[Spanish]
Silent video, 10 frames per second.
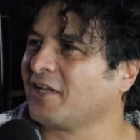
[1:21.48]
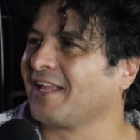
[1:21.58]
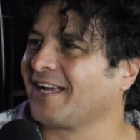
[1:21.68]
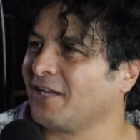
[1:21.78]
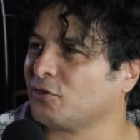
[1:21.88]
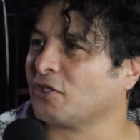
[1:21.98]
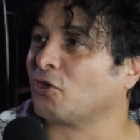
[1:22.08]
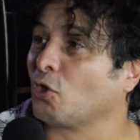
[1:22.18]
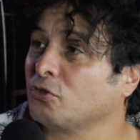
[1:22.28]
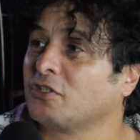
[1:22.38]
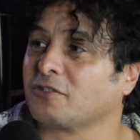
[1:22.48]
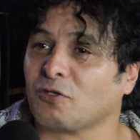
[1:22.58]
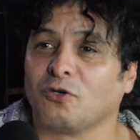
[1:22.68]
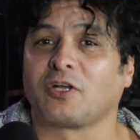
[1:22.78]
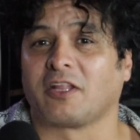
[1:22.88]
en aquellos entonces,
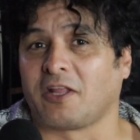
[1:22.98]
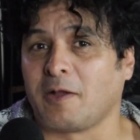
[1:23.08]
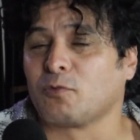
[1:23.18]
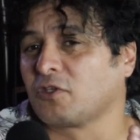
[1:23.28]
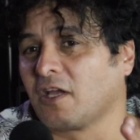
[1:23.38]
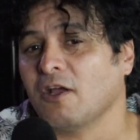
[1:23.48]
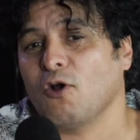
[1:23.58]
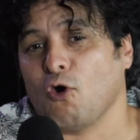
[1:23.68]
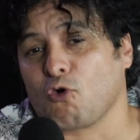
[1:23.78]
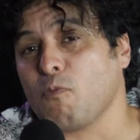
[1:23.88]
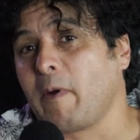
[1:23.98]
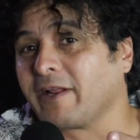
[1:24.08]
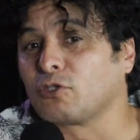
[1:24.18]
¿no? Que teníamos que ocupar